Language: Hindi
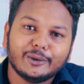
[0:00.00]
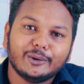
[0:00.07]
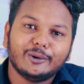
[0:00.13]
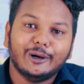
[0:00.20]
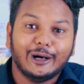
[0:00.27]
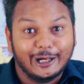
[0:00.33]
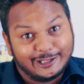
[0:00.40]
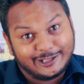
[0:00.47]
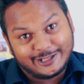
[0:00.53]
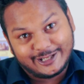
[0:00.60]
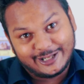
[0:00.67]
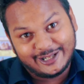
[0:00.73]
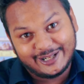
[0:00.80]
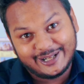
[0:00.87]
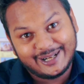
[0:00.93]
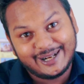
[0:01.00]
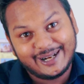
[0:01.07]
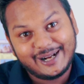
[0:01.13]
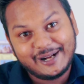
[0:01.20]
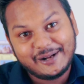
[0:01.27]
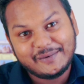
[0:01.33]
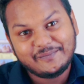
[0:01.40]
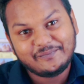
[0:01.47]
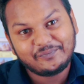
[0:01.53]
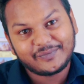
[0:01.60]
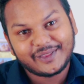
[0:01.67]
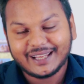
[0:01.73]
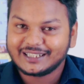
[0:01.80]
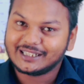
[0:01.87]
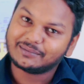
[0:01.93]
दो अच्छा
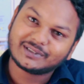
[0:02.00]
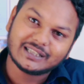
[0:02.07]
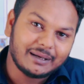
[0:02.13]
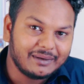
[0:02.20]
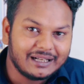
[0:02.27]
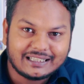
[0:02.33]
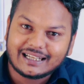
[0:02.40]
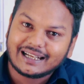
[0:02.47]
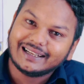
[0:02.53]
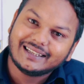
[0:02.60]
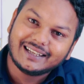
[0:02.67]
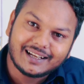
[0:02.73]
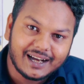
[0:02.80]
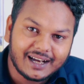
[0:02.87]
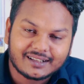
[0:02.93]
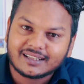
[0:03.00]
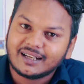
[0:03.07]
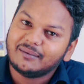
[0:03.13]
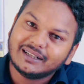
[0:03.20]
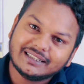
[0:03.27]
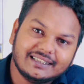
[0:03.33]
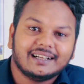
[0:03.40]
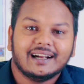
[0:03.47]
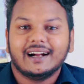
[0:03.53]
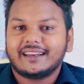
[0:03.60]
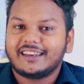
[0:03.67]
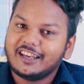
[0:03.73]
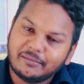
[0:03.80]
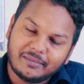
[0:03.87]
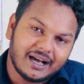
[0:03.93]
जब सामाजिक अधिकार सामाजिक
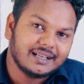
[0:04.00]
हक की